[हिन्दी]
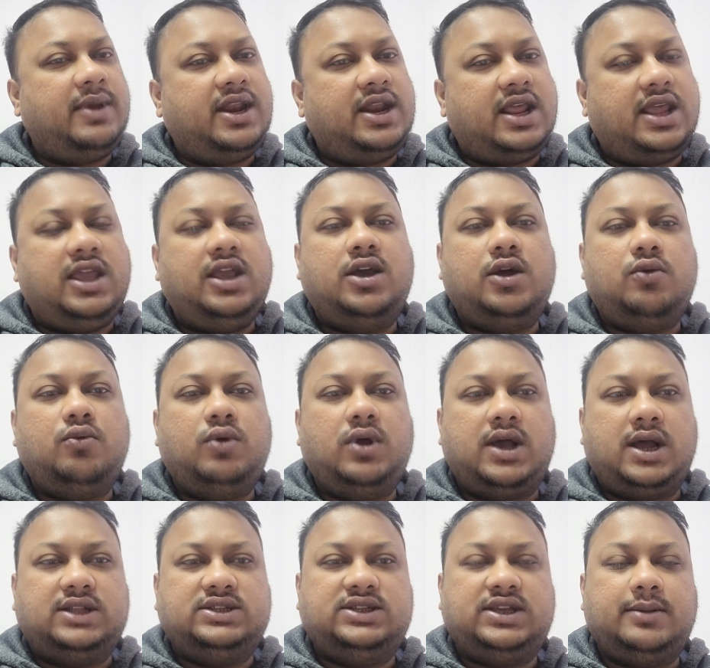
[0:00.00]
मैं नहीं करूँगा
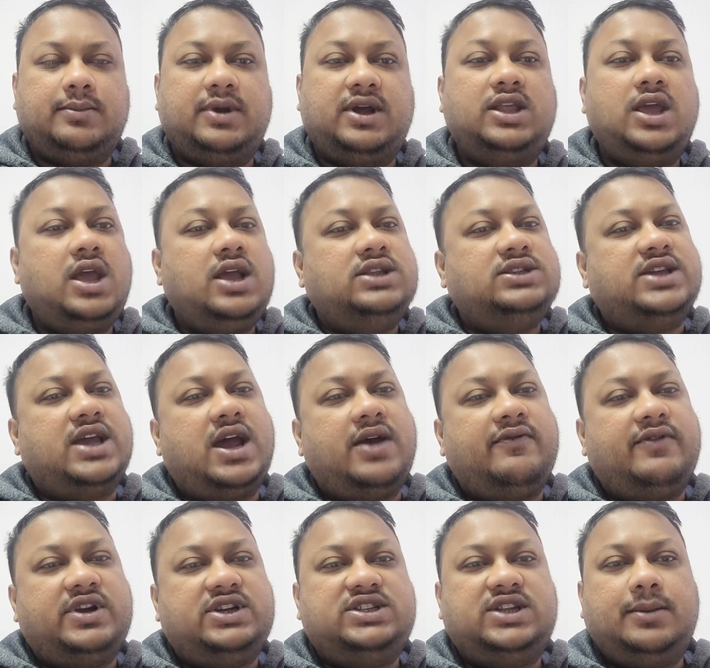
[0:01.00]
आज के बाद चाहे आप
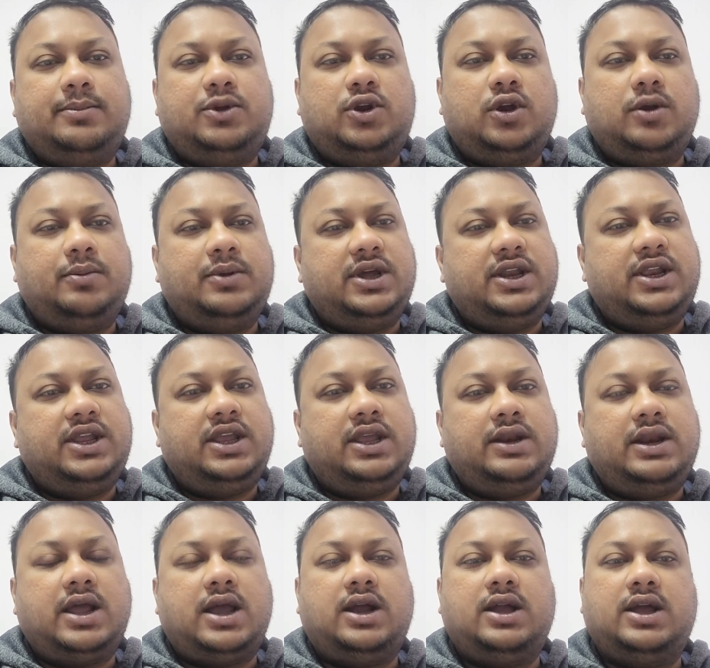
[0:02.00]
व्हाट्सएप ड्रॉप करिए या
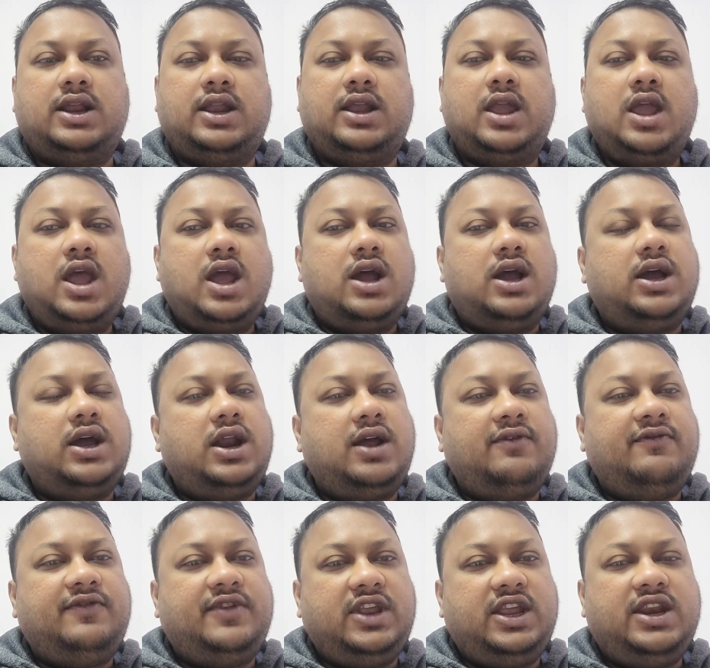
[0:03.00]
ना करें अगर आप
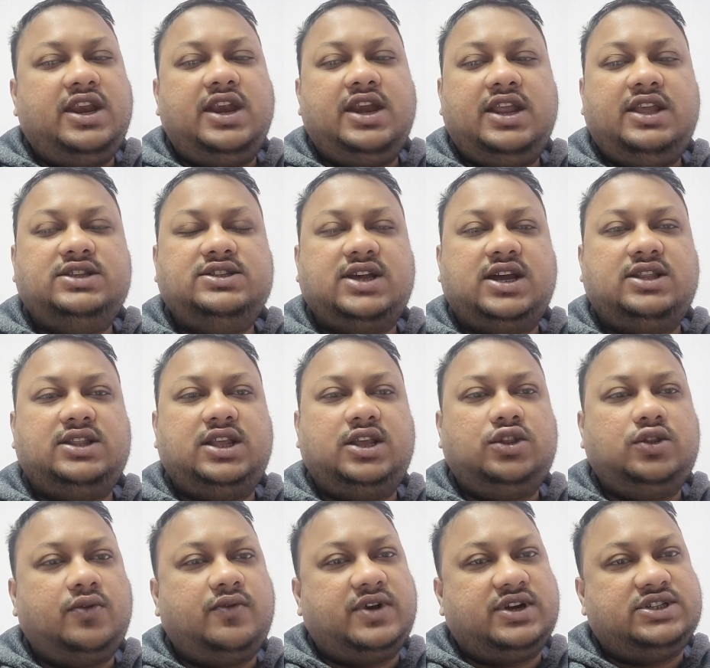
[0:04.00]
फ्री रीडिंग चाहते हैं
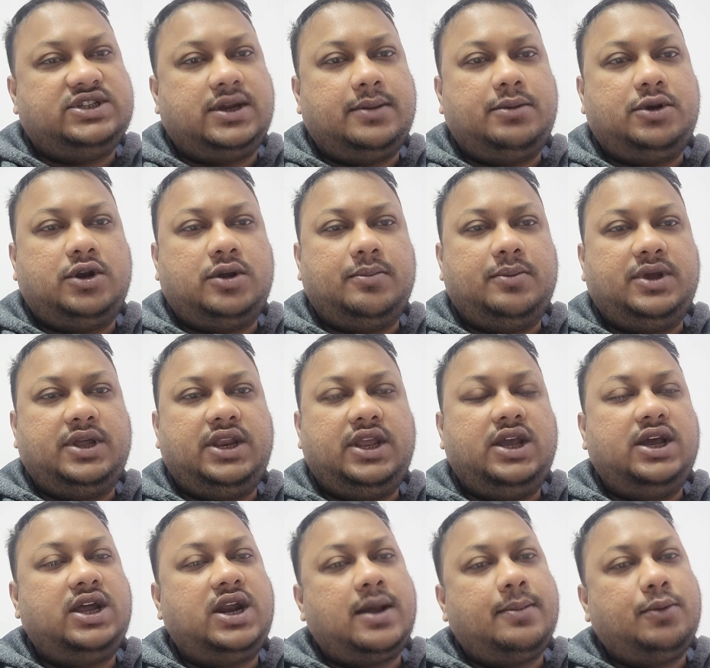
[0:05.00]
तो व्हाट्सएप ड्रॉप करिए
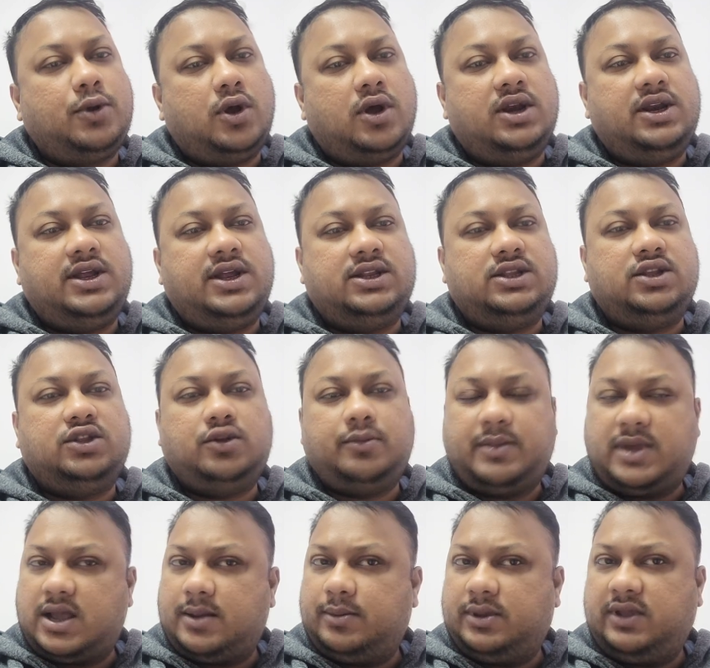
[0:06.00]
अगर आप कॉल करते हो तो
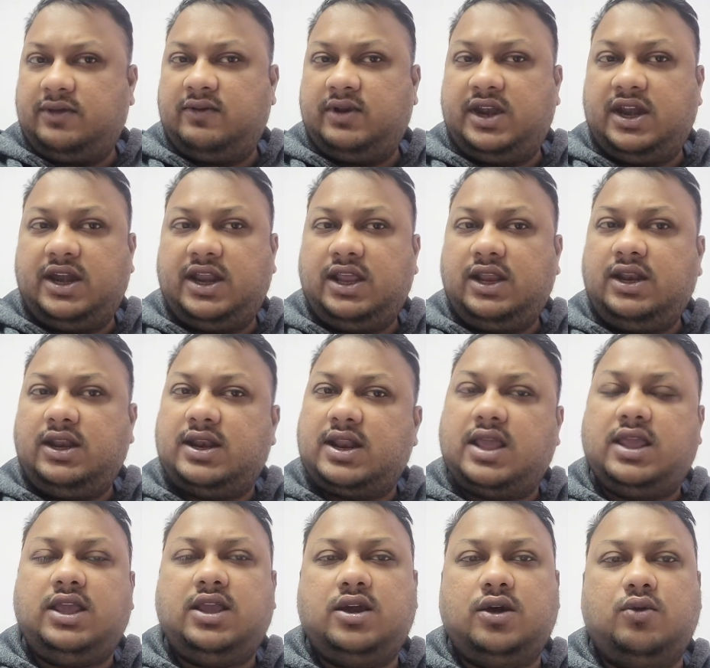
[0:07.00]
मैं आपकी रीडिंग
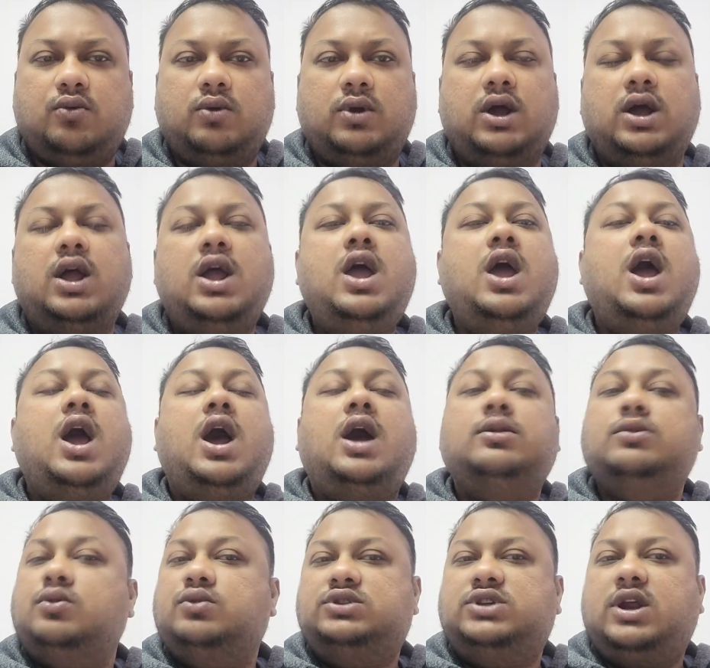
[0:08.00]
नहीं करूँगा
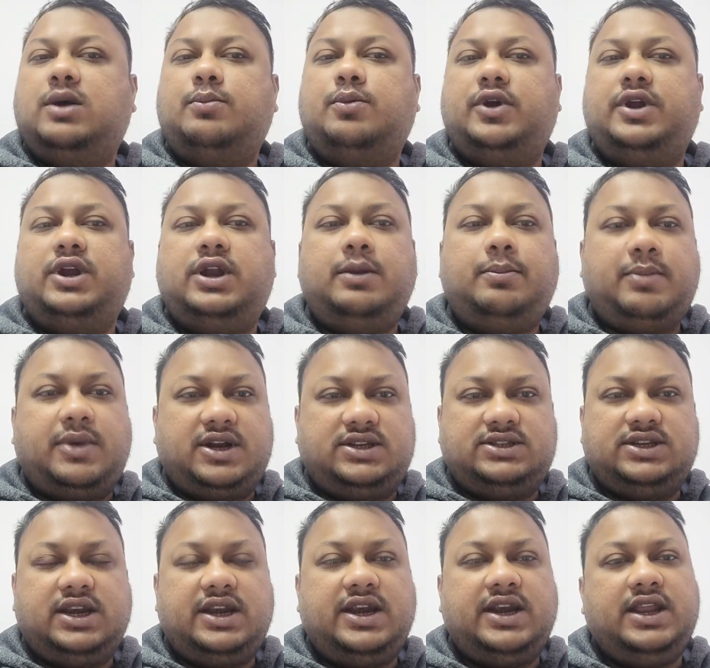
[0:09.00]
दूसरा पॉइंट है
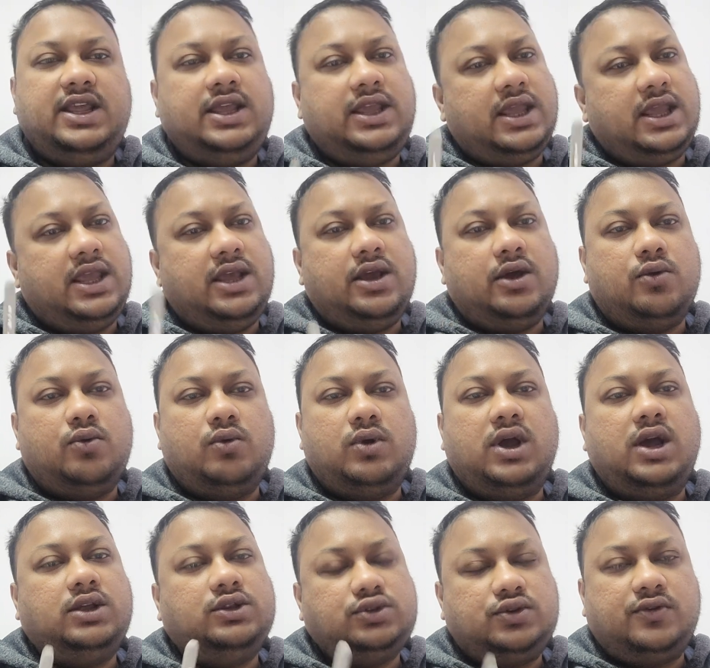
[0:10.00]
पर्सनल रीडिंग ही
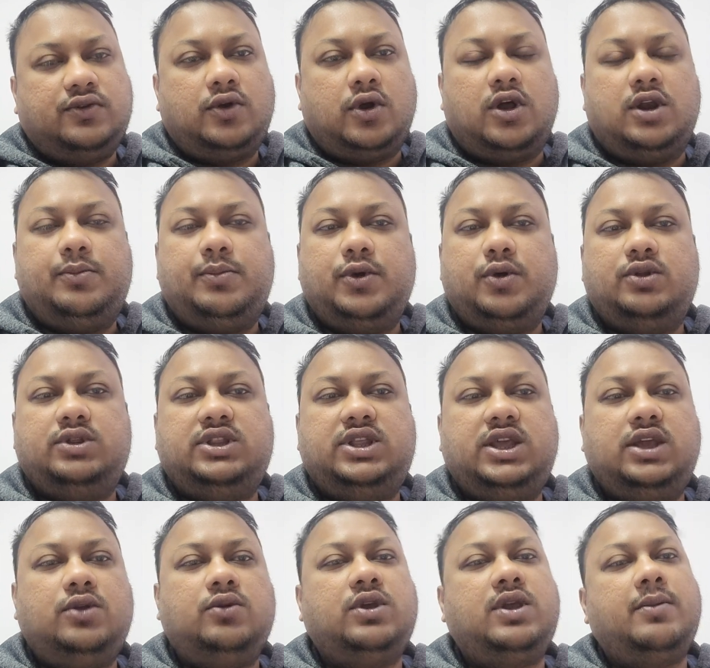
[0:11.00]
करूँगा जो कॉल पर होती
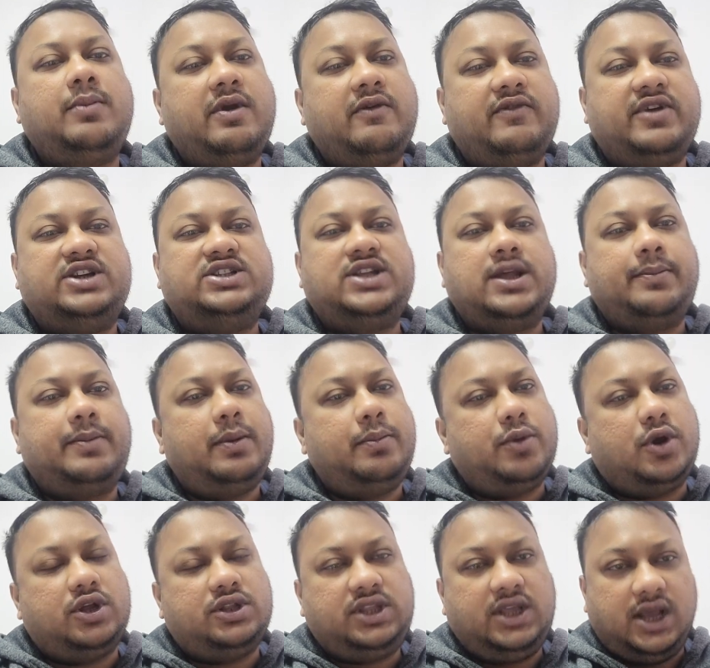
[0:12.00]
है क्योंकि मैं व्हाट्सएप पर
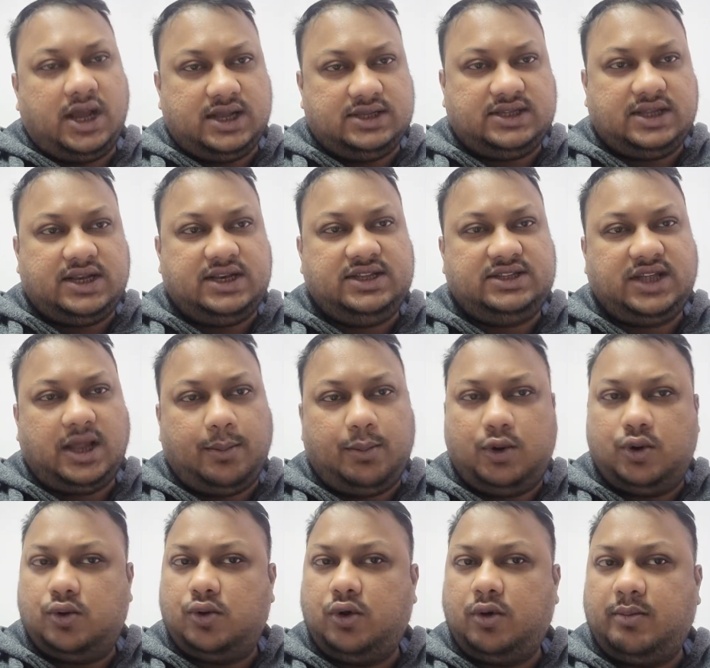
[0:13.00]
बहुत ही आसानी से आप
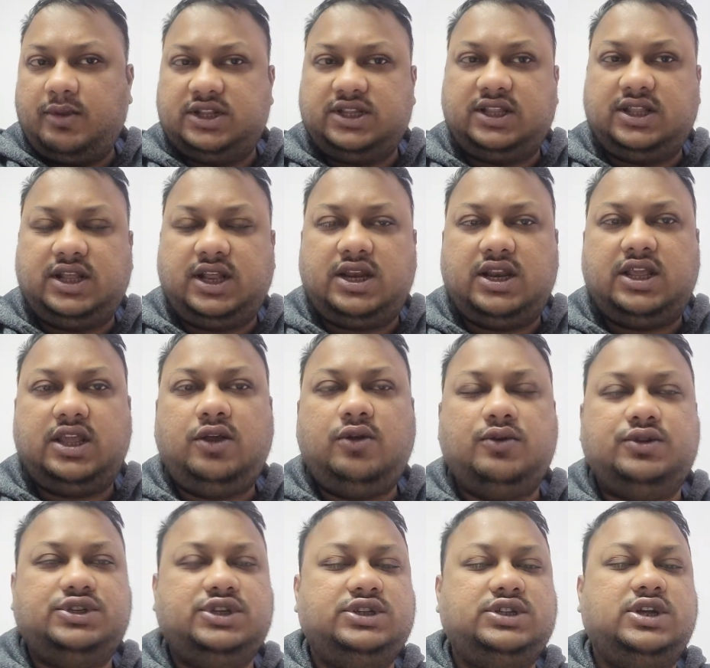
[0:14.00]
लोगों को मदद करने की
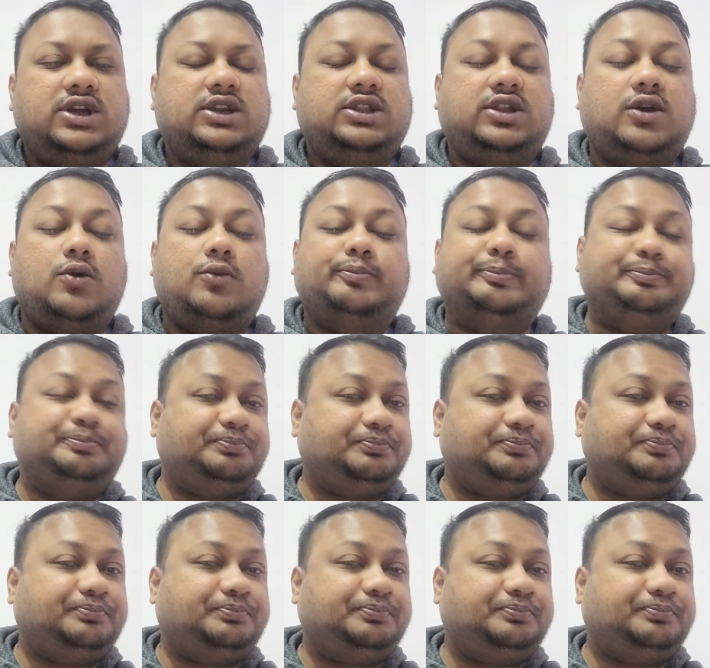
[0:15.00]
कोशिश करता हूँ